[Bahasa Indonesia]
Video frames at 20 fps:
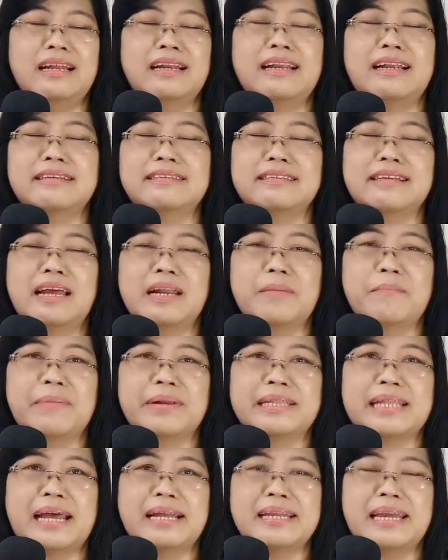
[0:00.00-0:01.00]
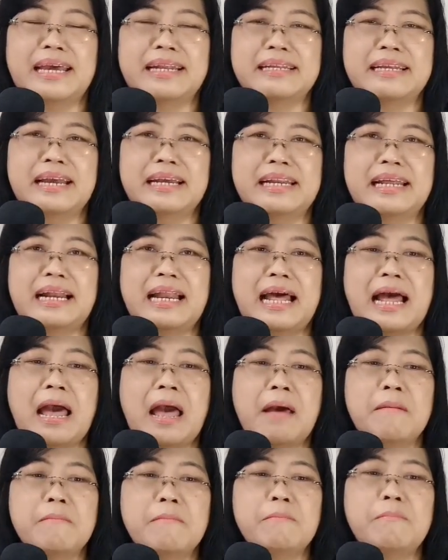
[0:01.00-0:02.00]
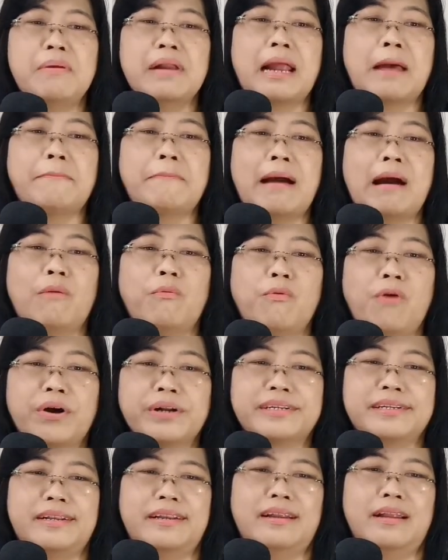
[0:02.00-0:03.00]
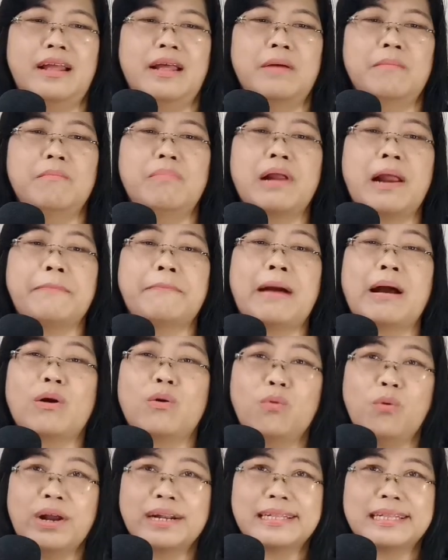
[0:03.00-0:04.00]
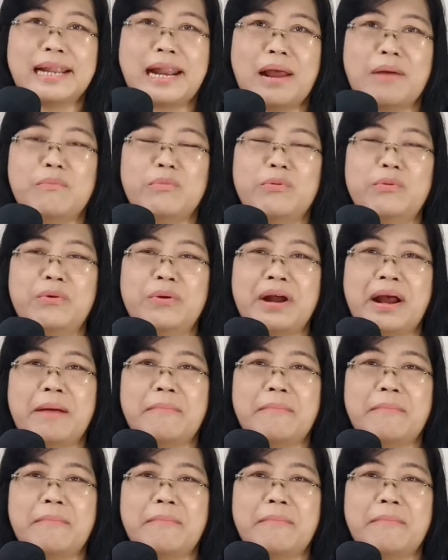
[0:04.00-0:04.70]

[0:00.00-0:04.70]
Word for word: Nah, sekarang pertanyaannya adalah berapa watt, berapa kuat terangmu?